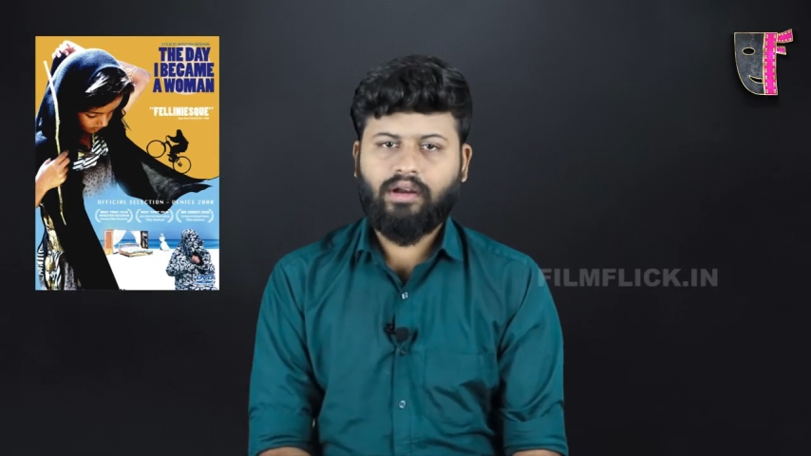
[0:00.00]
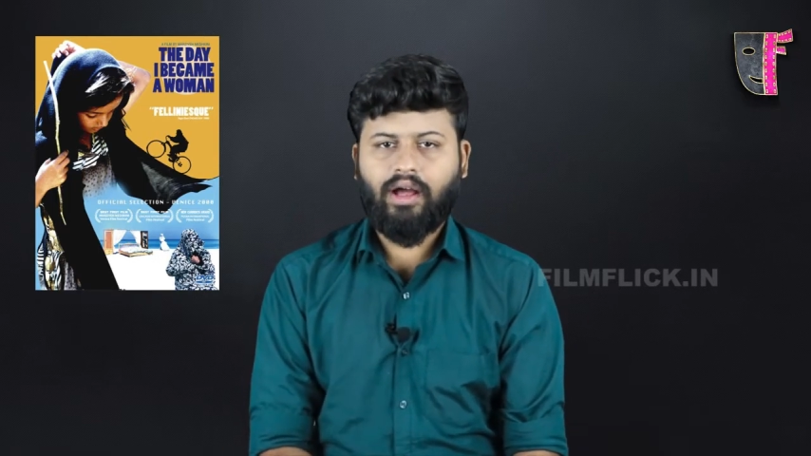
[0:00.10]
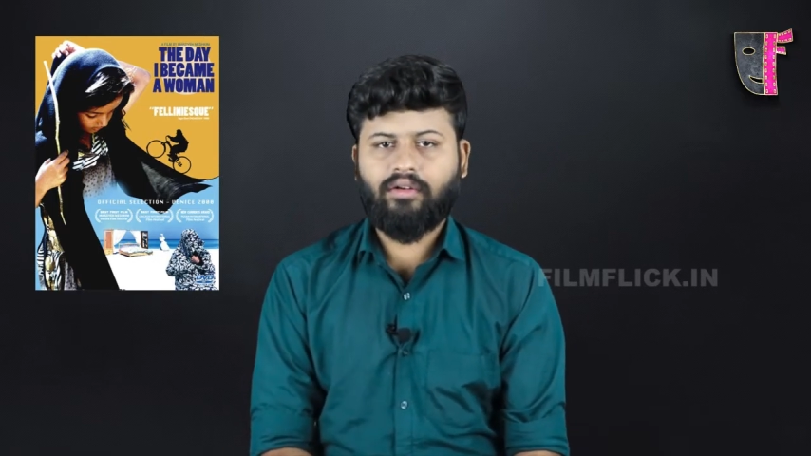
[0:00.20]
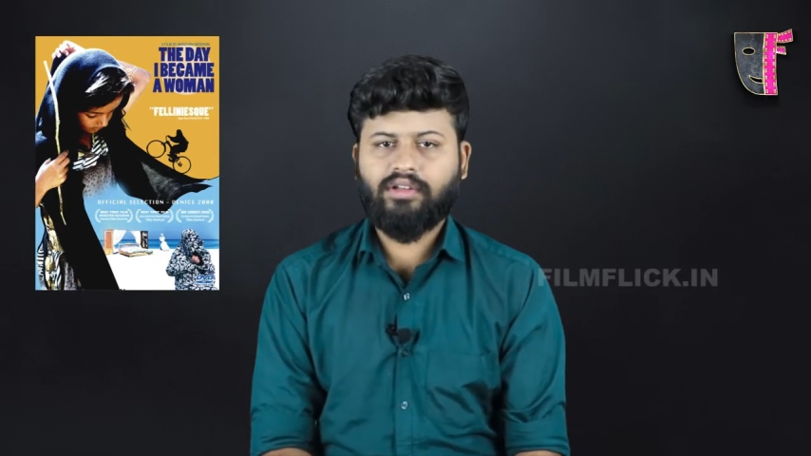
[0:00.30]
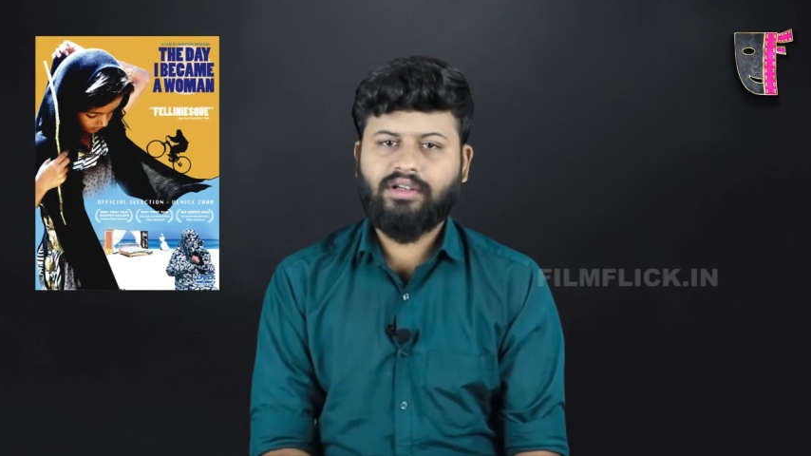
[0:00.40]

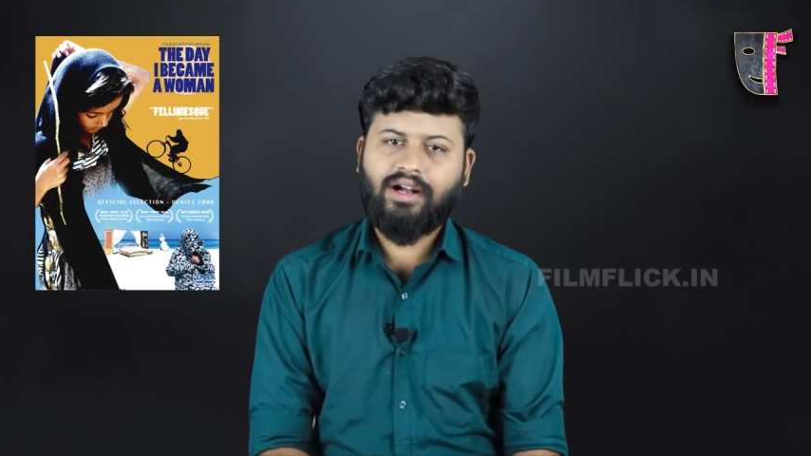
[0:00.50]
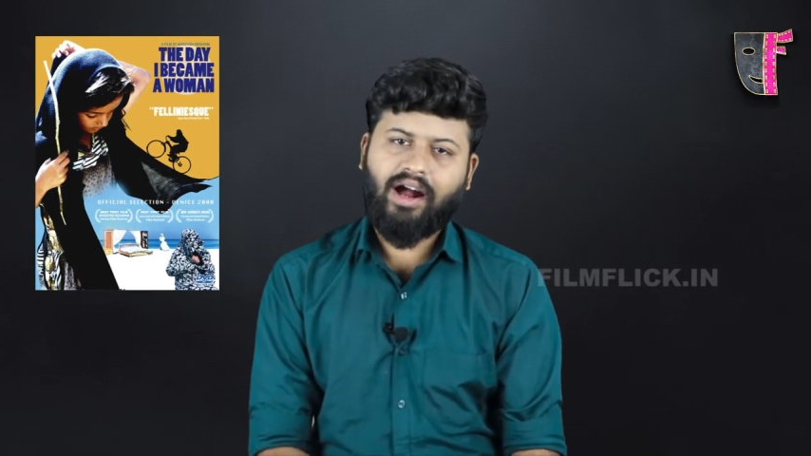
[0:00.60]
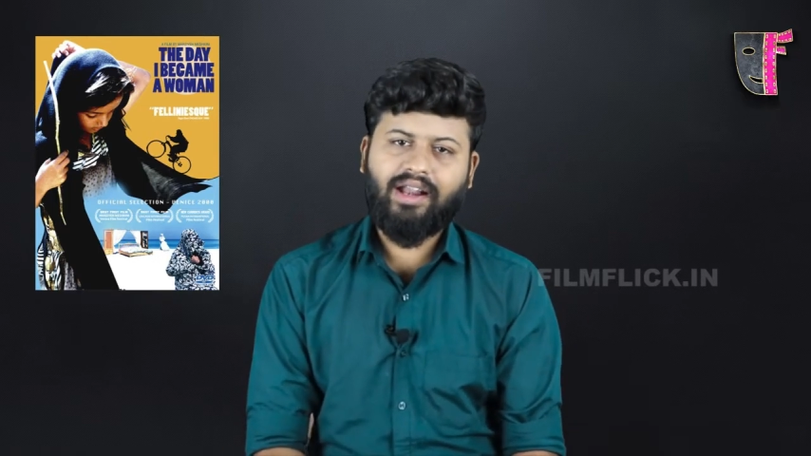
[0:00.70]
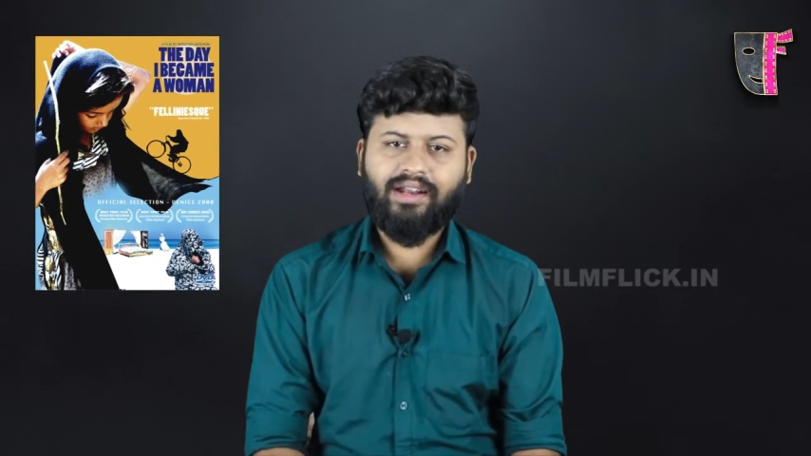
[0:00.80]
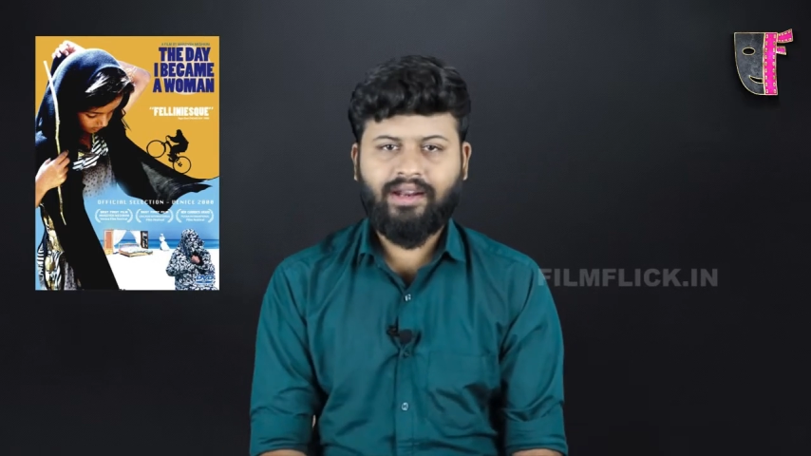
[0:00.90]
நான் வந்து
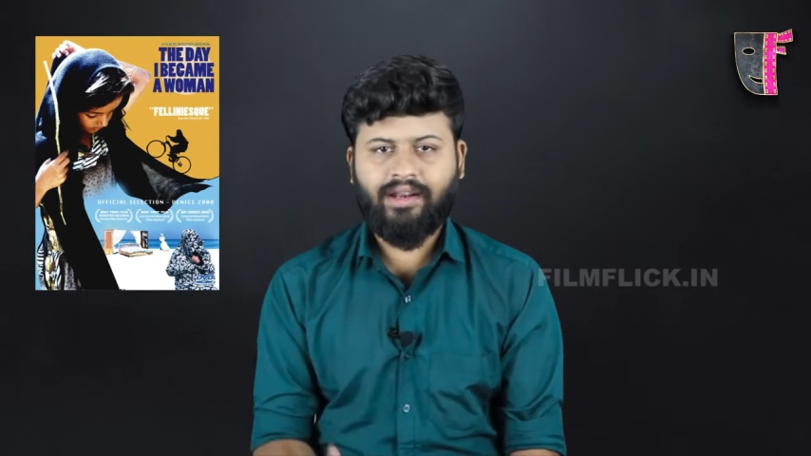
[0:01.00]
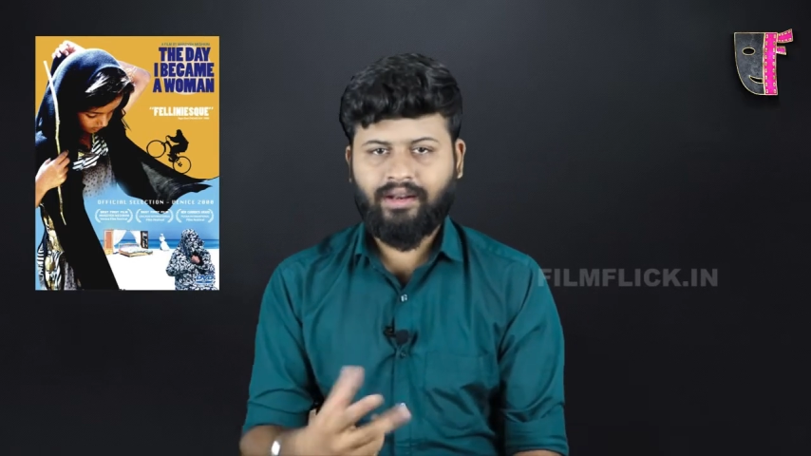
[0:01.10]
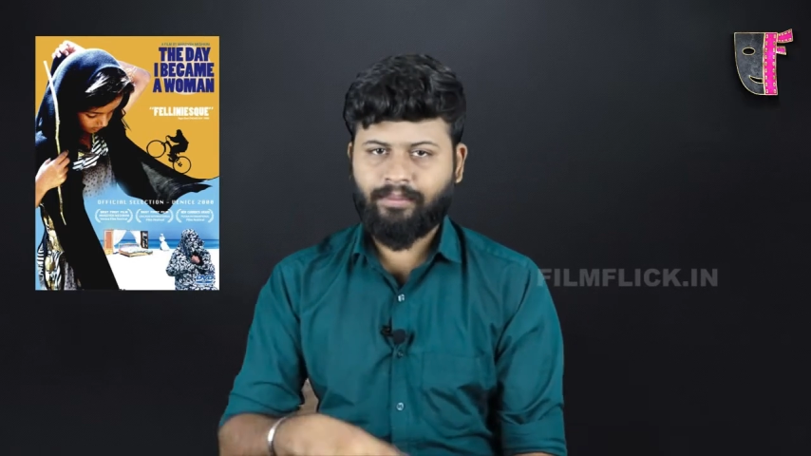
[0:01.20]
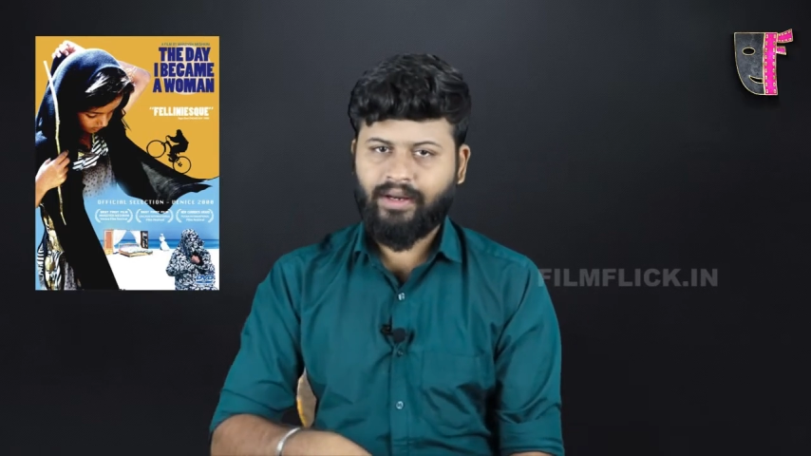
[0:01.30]
காலையிலலாம்